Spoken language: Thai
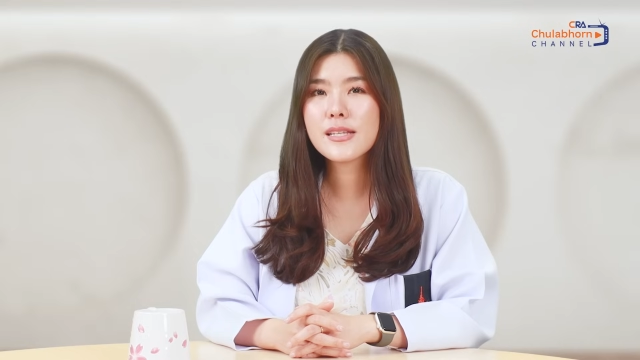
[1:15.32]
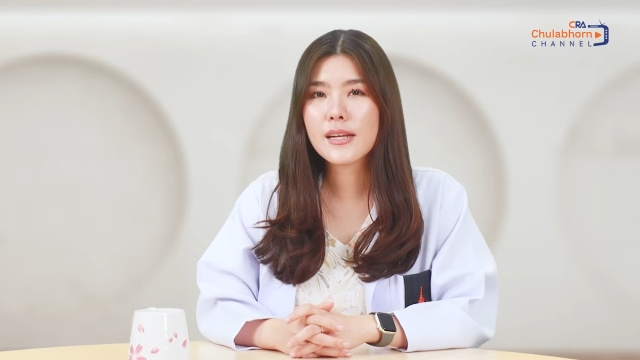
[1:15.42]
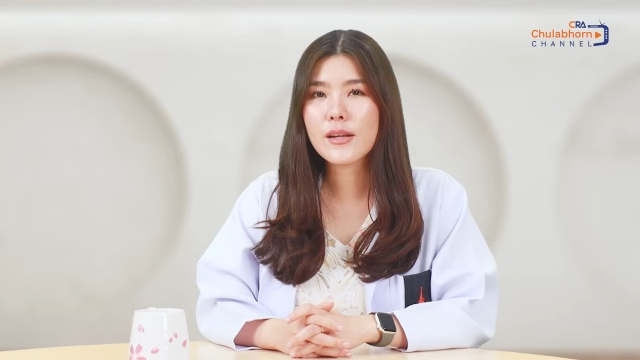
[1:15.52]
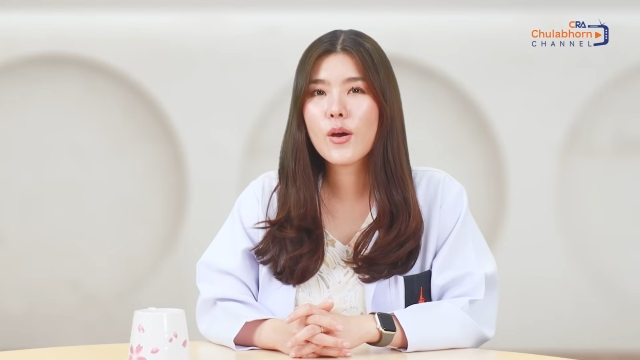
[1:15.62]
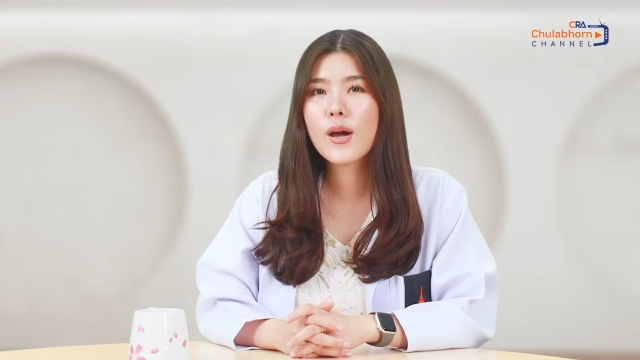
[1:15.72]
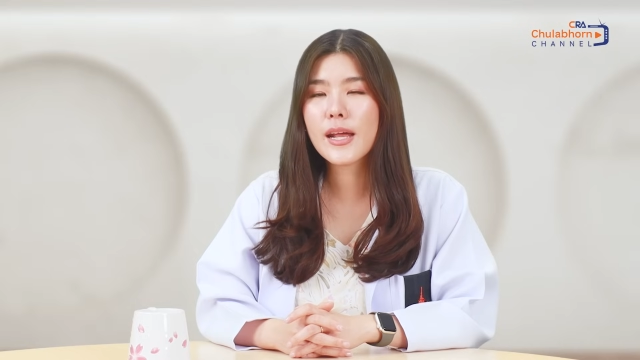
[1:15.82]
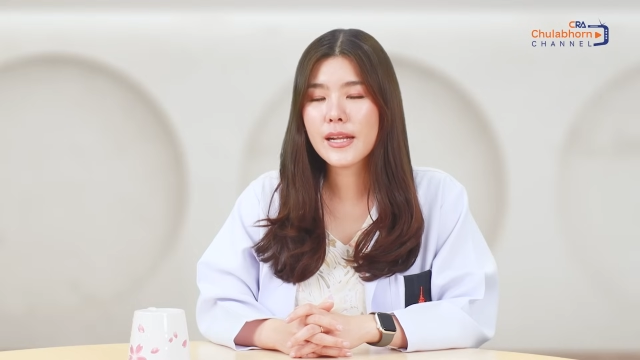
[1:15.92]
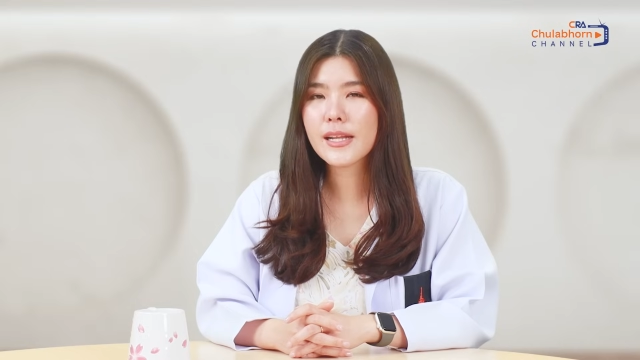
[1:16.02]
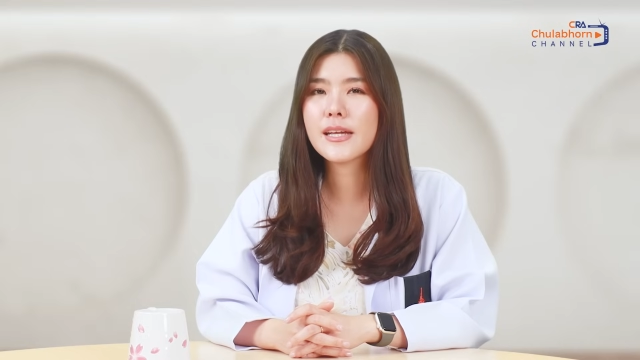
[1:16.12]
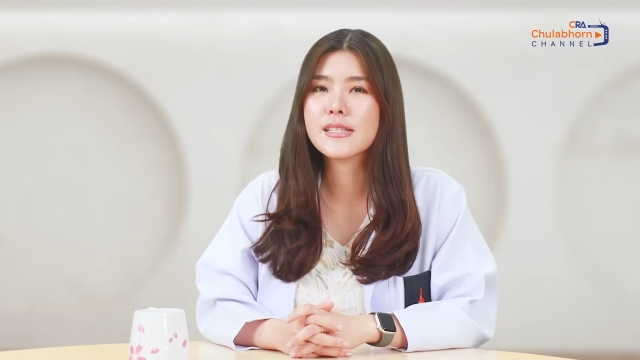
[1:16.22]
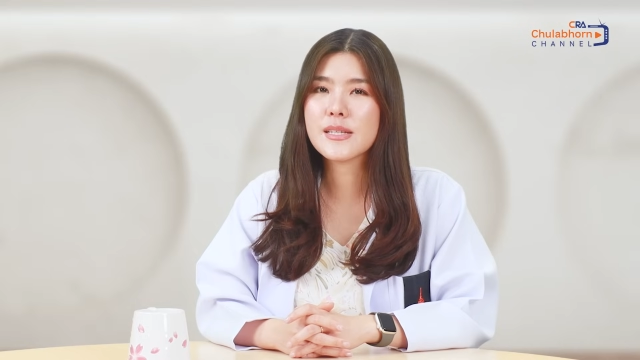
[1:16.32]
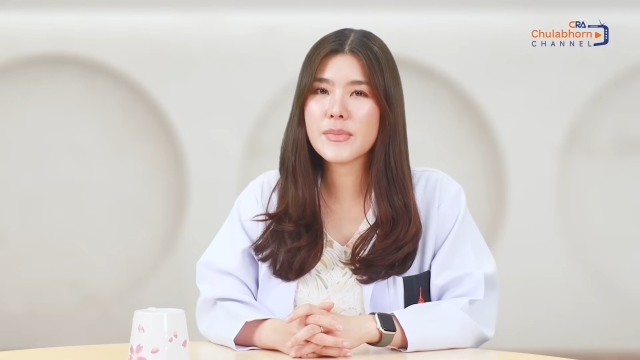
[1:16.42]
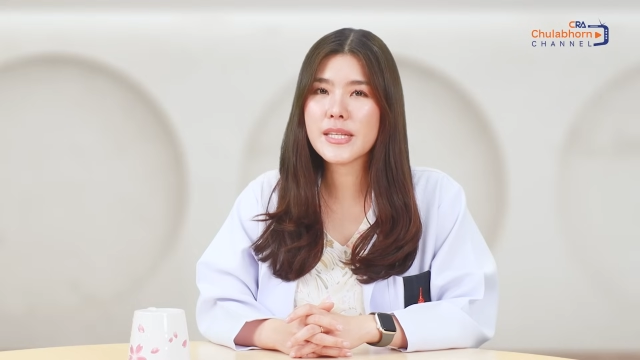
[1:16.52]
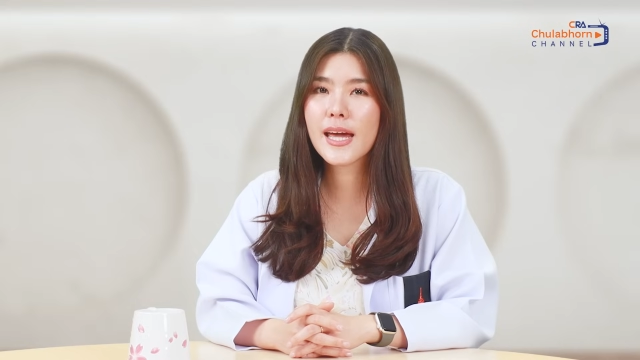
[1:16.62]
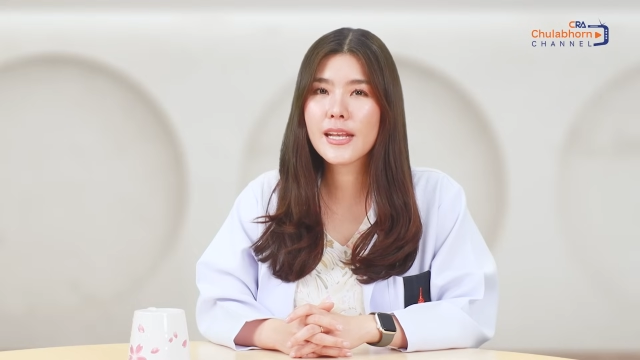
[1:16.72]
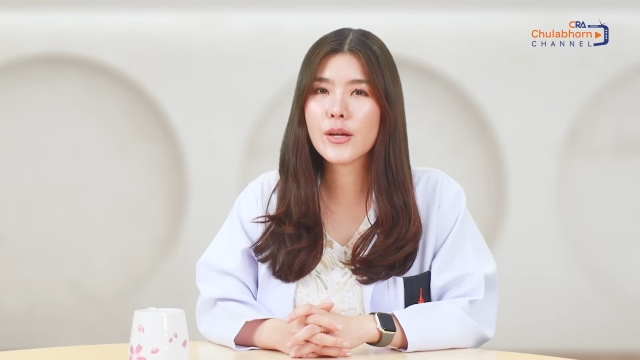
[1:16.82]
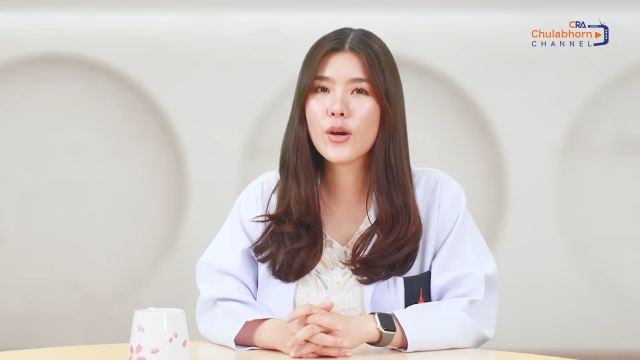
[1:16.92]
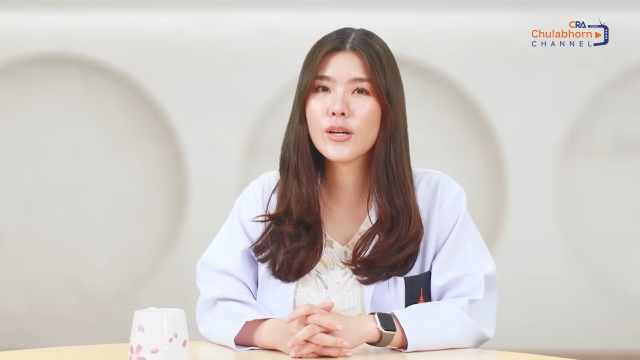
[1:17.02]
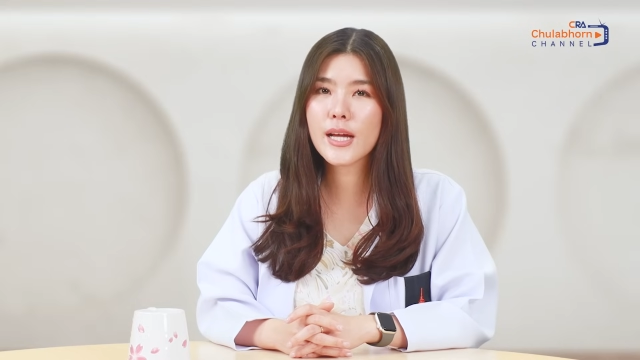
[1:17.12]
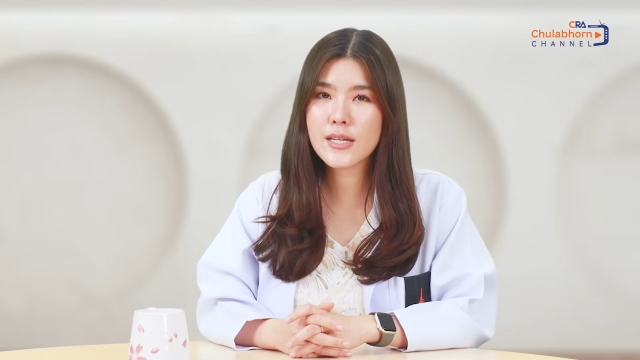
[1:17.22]
เนื้อสัตว์แล้วก็อาหารทะเลเนี่ยจะมีธาตุเหล็ก
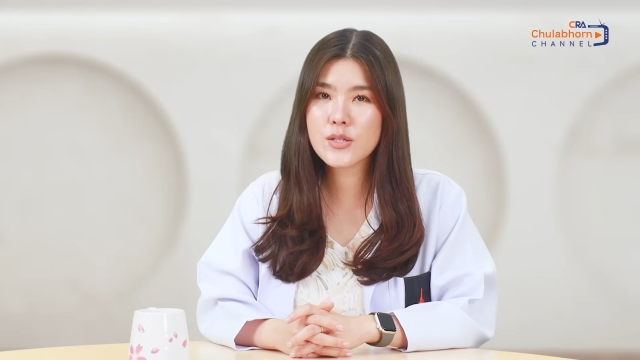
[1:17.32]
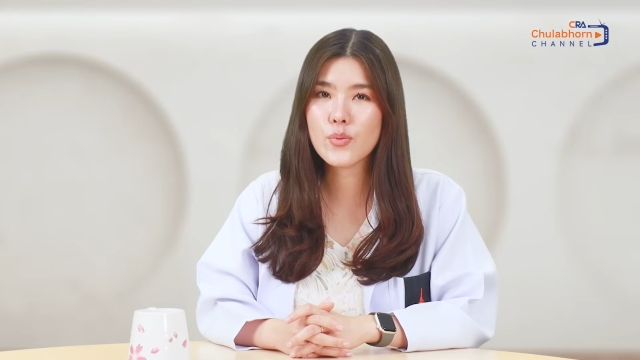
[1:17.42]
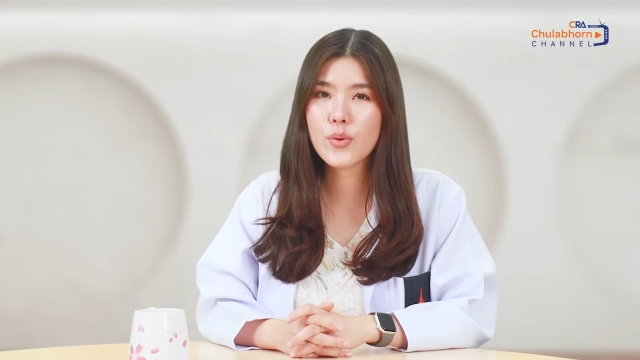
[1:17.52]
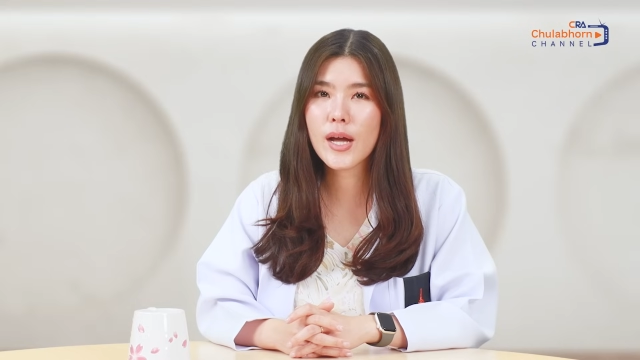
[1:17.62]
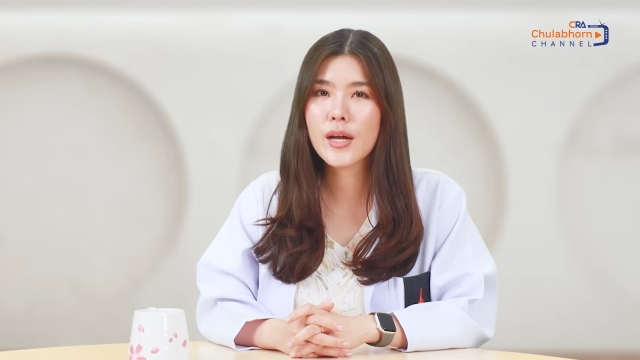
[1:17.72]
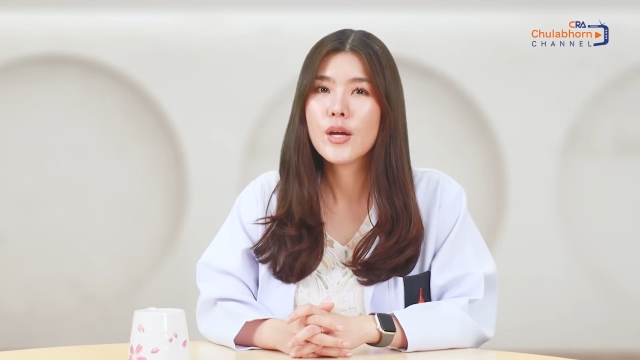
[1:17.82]
ค่อนข้างสูงค่ะ